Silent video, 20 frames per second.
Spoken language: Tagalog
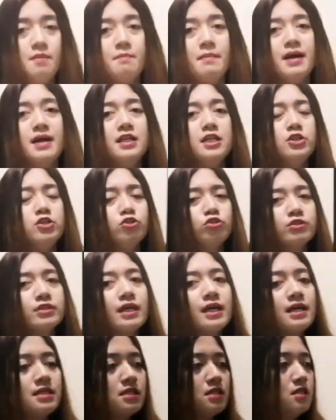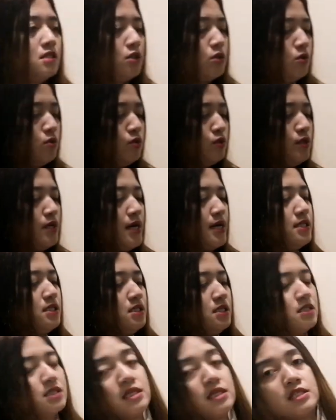Bali, yung taas nito
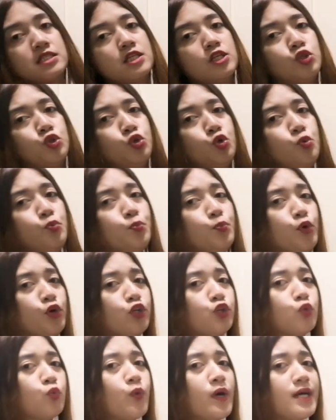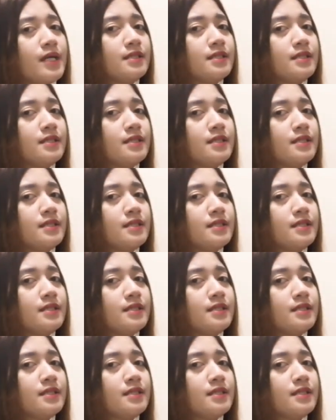guys is nasa 2.1